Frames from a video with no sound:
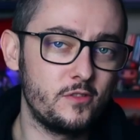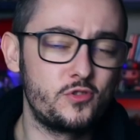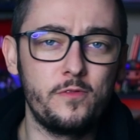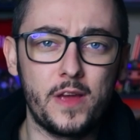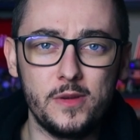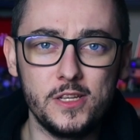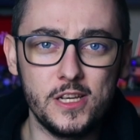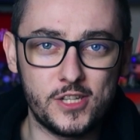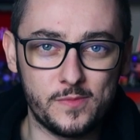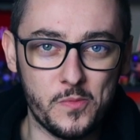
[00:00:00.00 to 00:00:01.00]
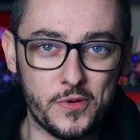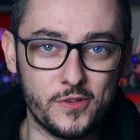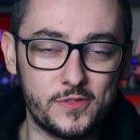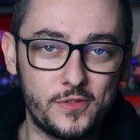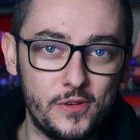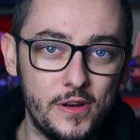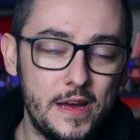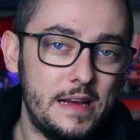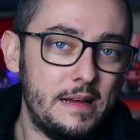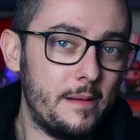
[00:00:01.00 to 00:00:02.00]
żółwiami ninja po prostu.
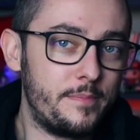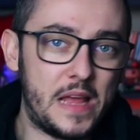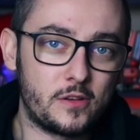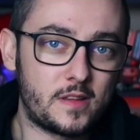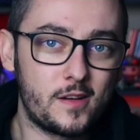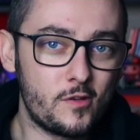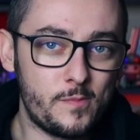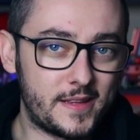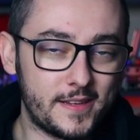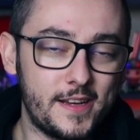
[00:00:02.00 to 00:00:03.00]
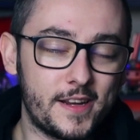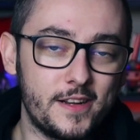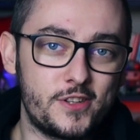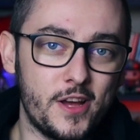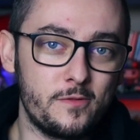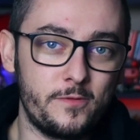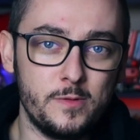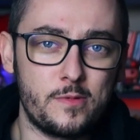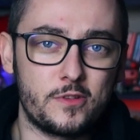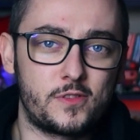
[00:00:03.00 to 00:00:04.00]
Jako ta grupa takich rangerów i
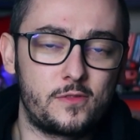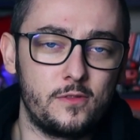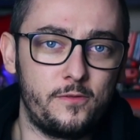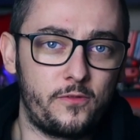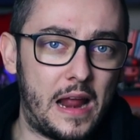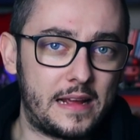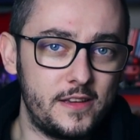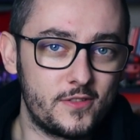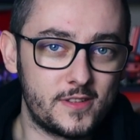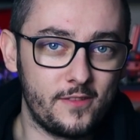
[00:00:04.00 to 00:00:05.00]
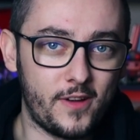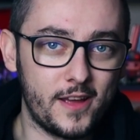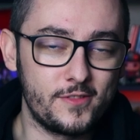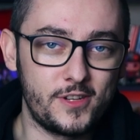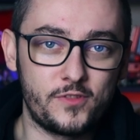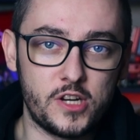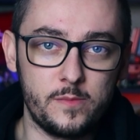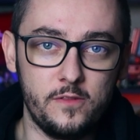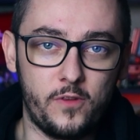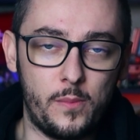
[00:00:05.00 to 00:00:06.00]
po prostu flaki rozlewają się wszemi
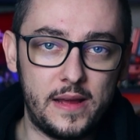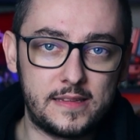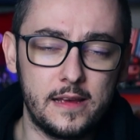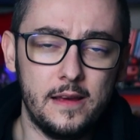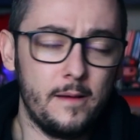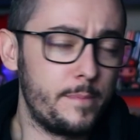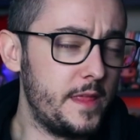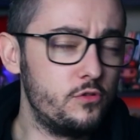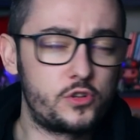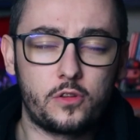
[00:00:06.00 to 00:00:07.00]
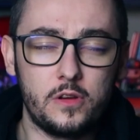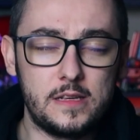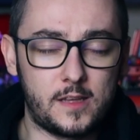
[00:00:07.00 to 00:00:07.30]
i wobec. I już to jest